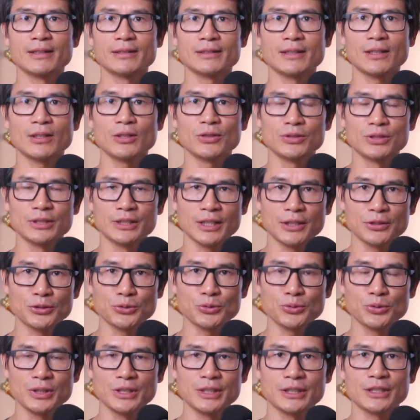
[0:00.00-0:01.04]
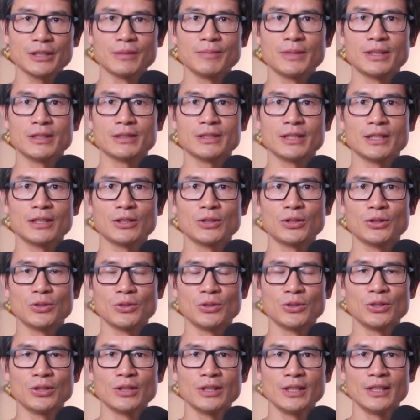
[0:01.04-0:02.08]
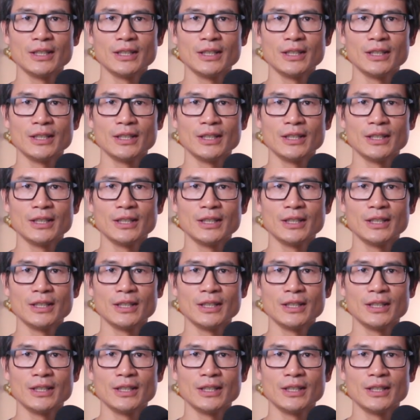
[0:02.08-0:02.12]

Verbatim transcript: 然后你要注意什么？然后，